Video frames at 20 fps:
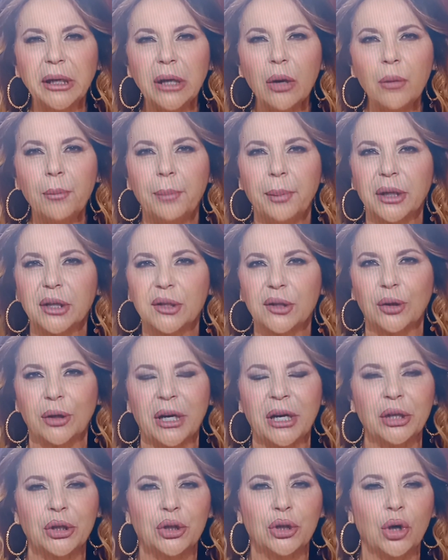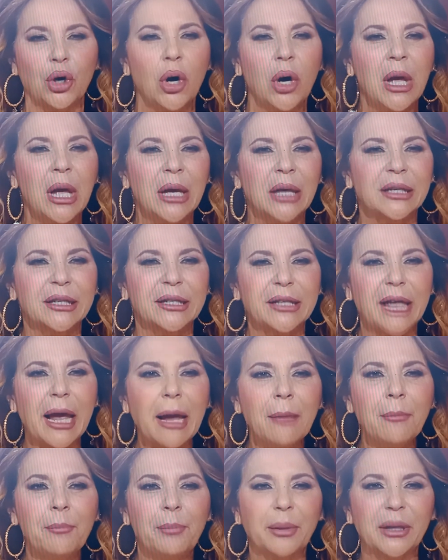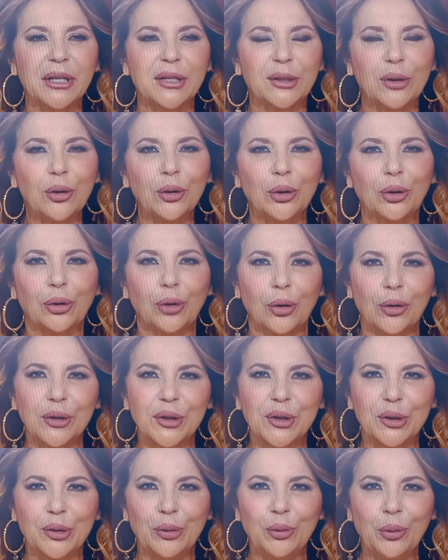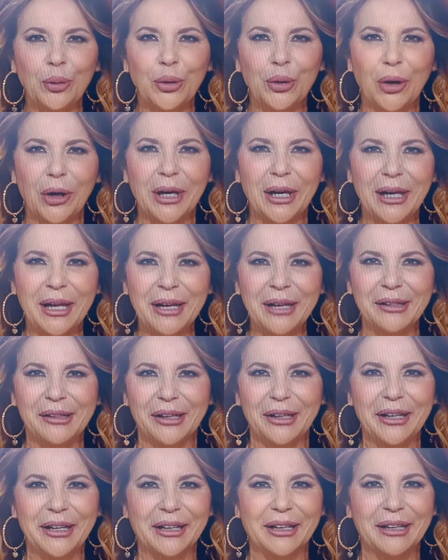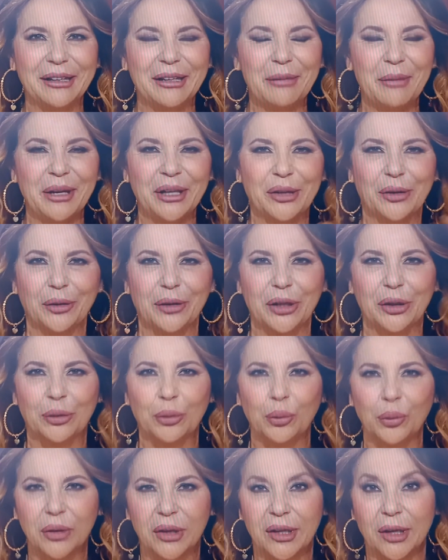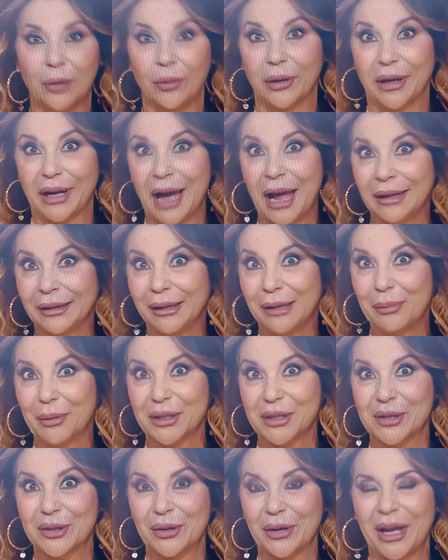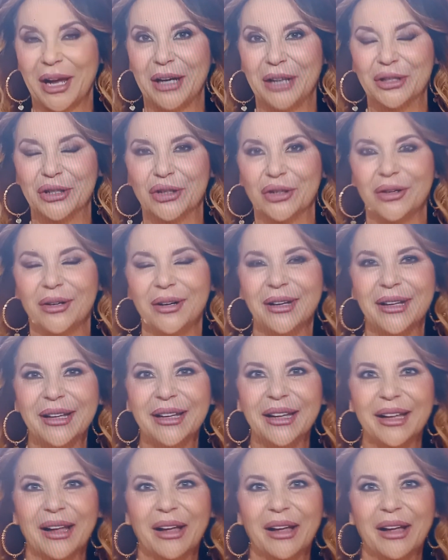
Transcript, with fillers: perché è un personaggio sempre sotto lo studio e la lente d'ingrandimento di tutti, un grande personaggio.